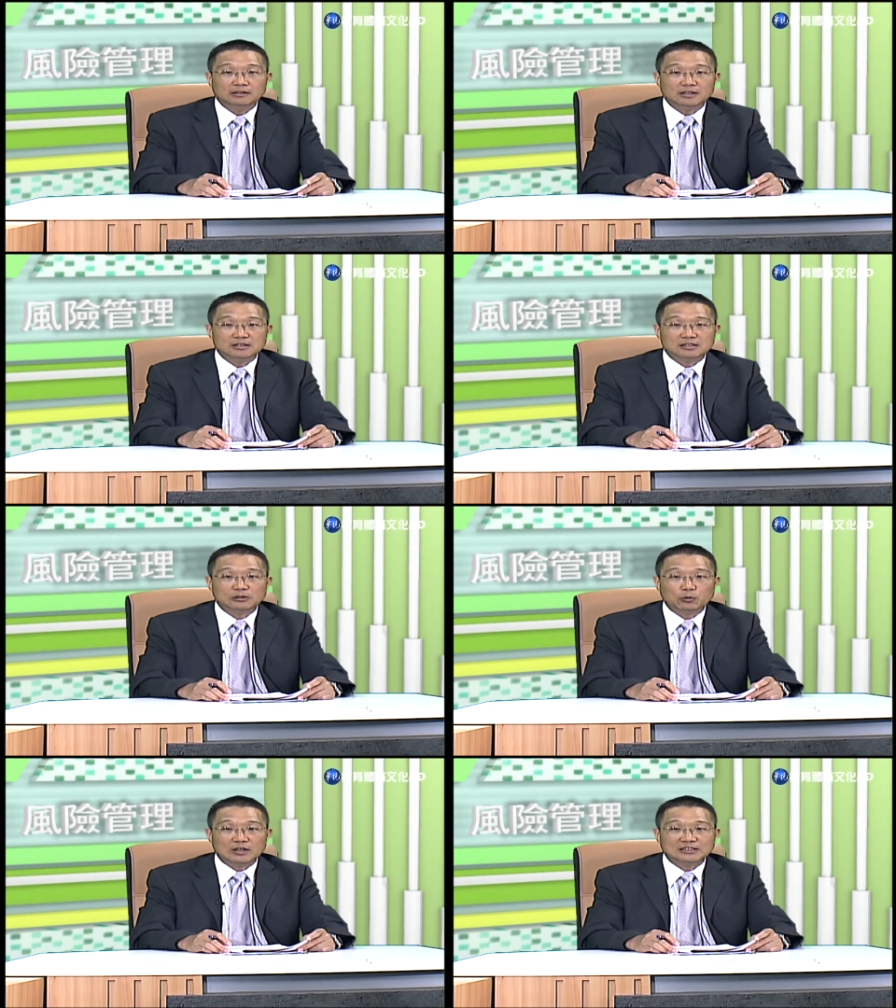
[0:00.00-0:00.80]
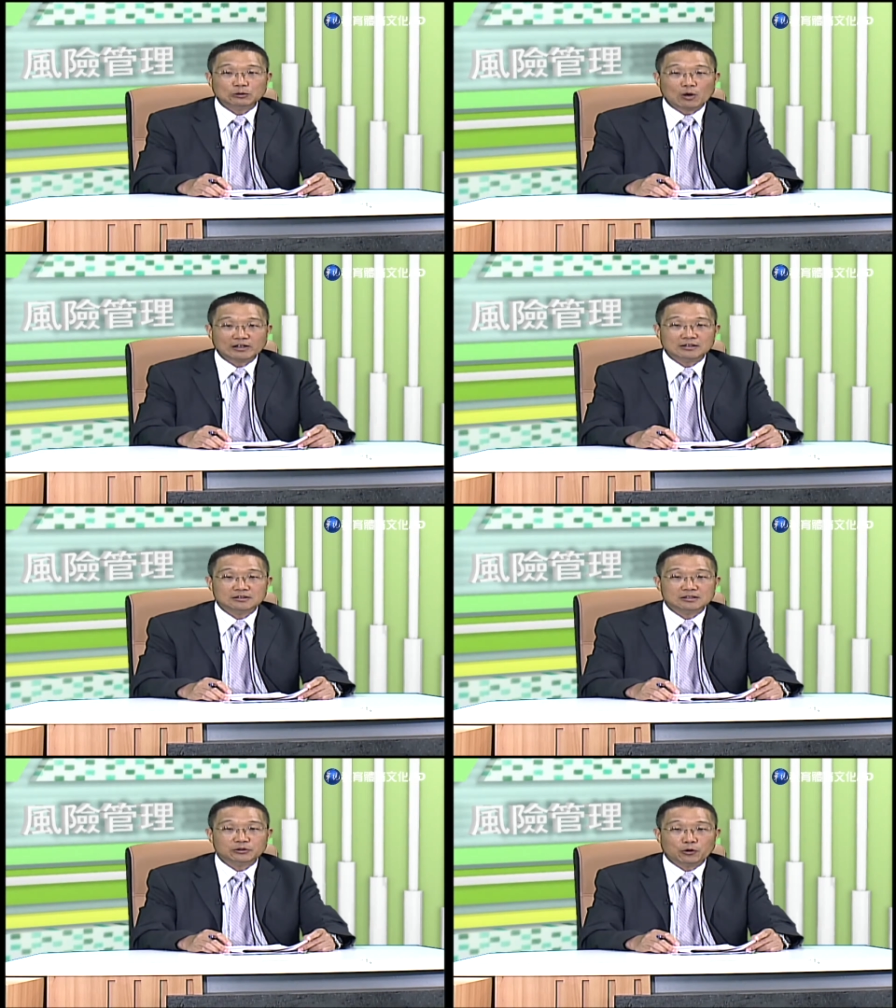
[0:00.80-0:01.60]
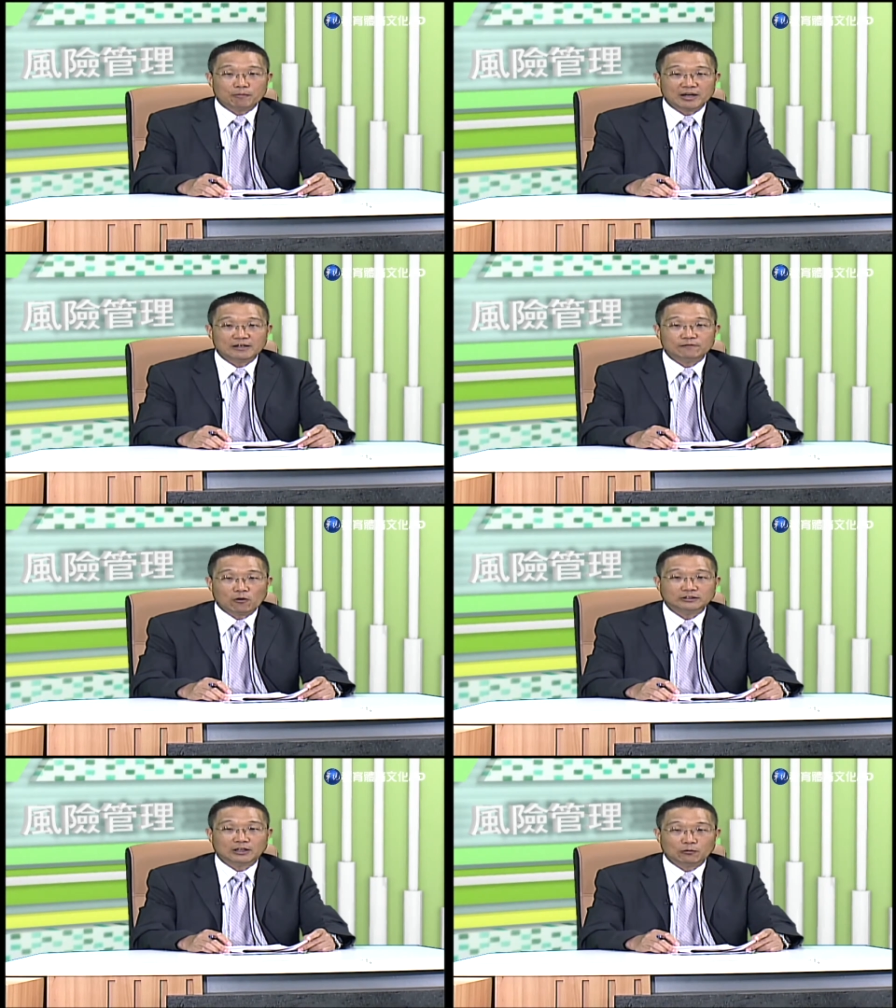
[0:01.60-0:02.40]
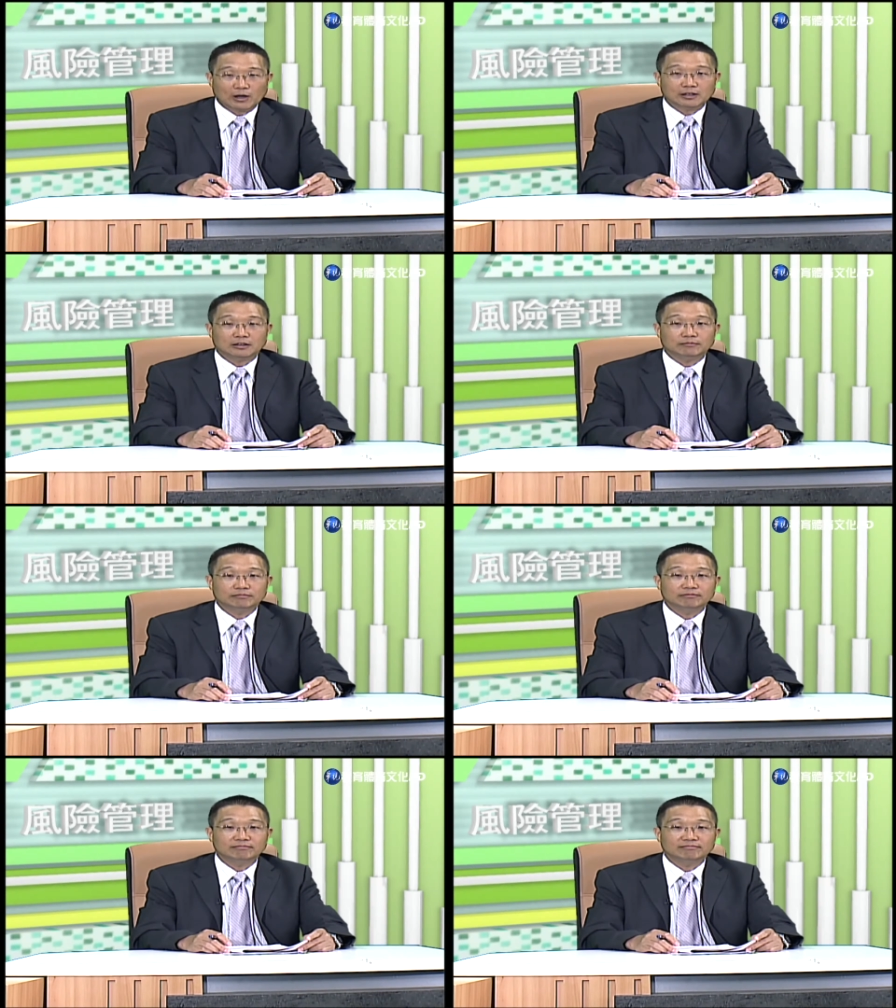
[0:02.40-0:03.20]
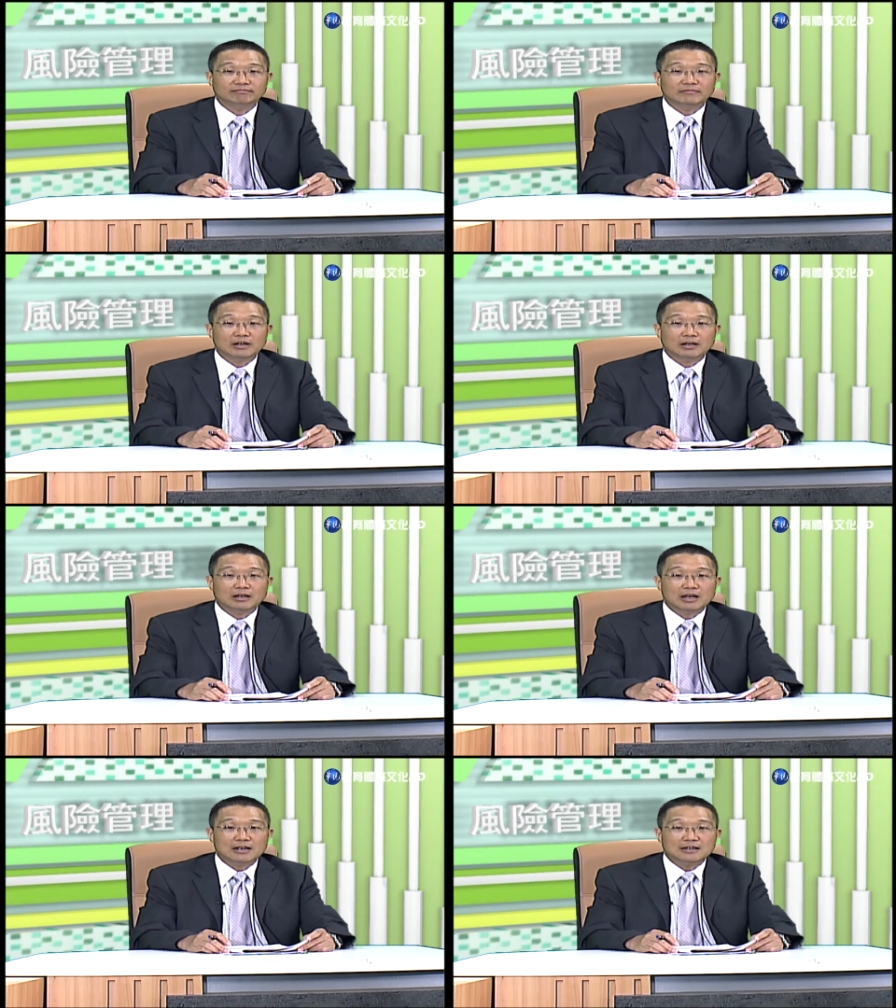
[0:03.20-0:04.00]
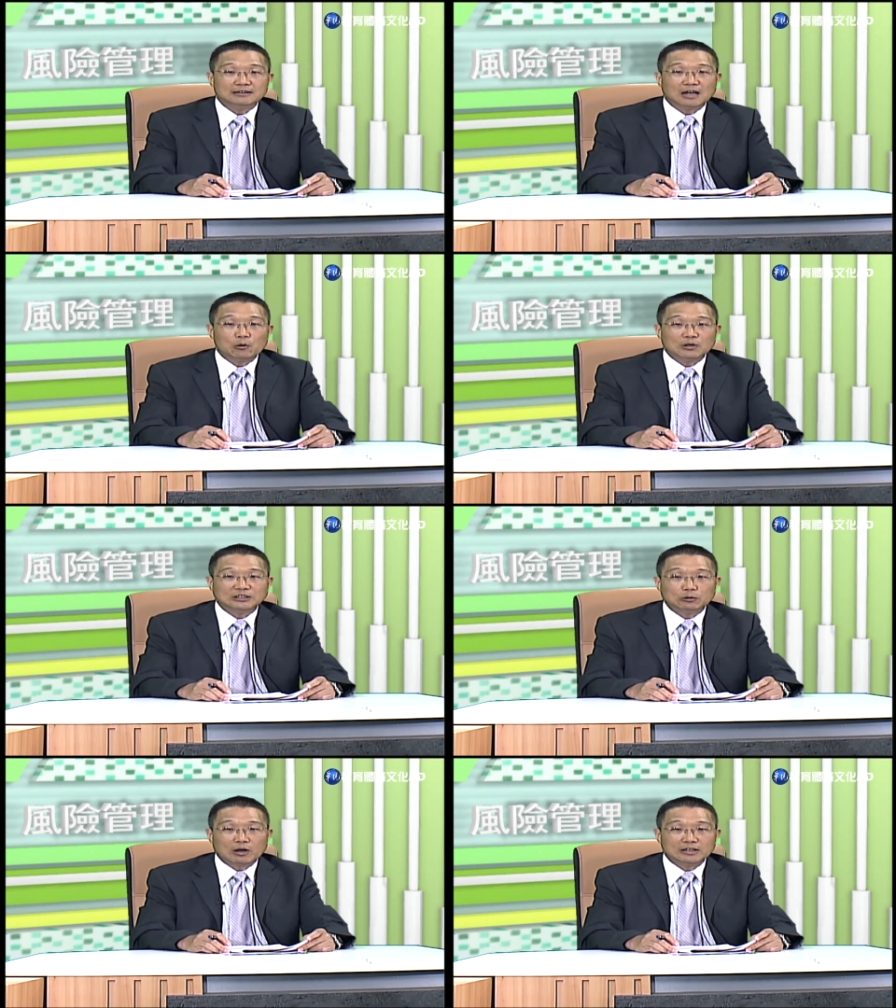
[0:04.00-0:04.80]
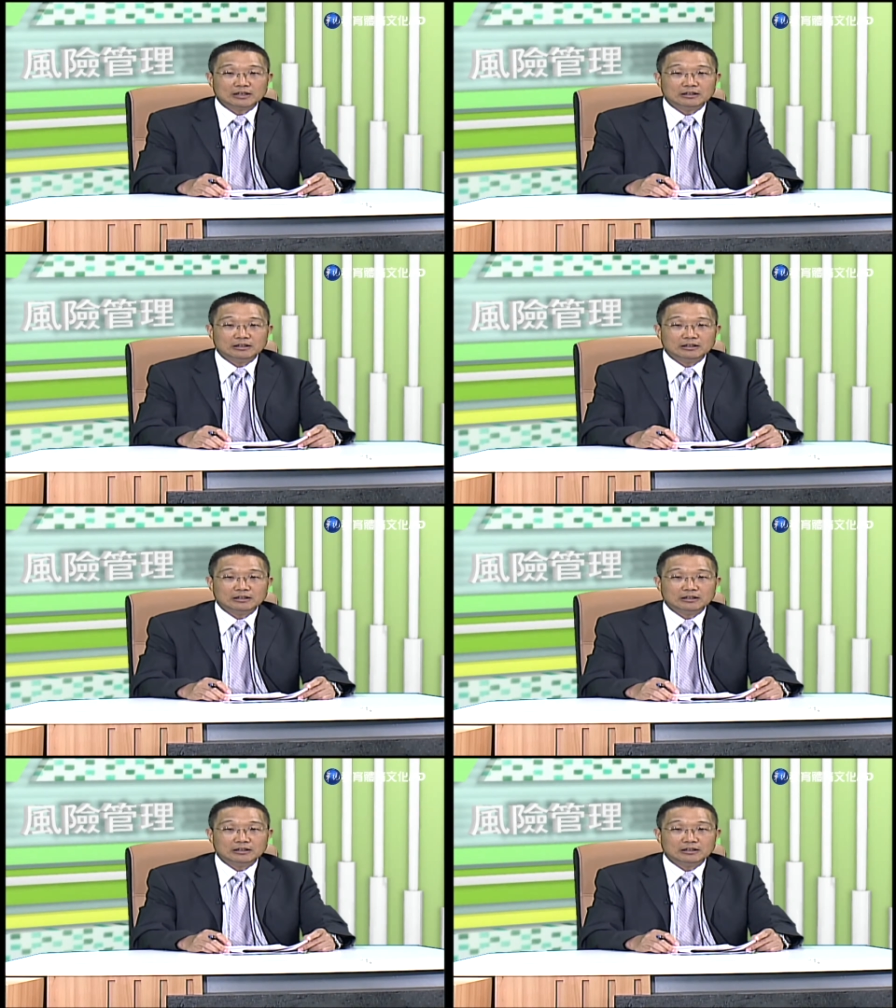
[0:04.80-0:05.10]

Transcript: 因此，危机管理是有别于风险管理。那危机管理的